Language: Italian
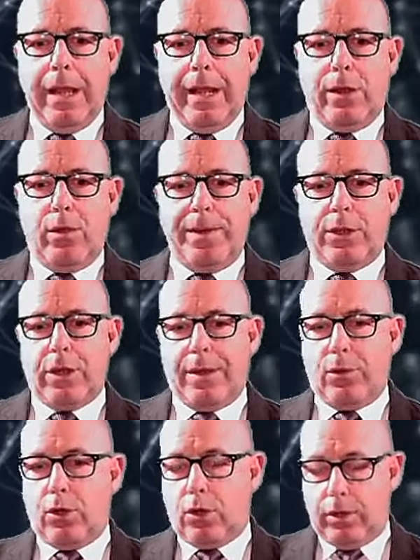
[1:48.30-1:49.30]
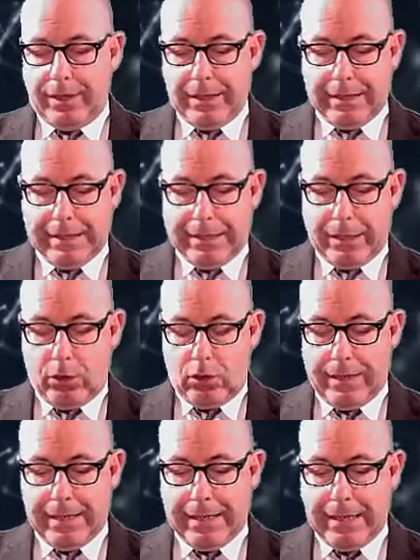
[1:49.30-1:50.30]
E cominciamo con la
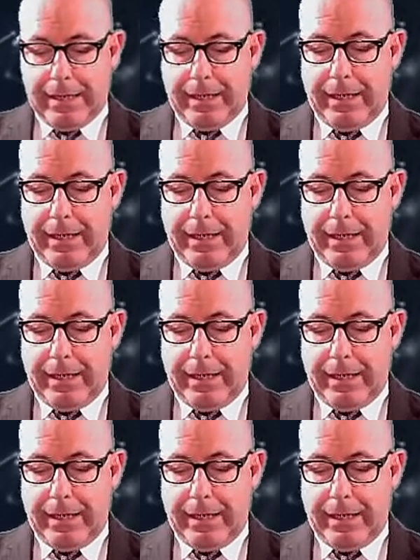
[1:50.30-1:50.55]
cronaca.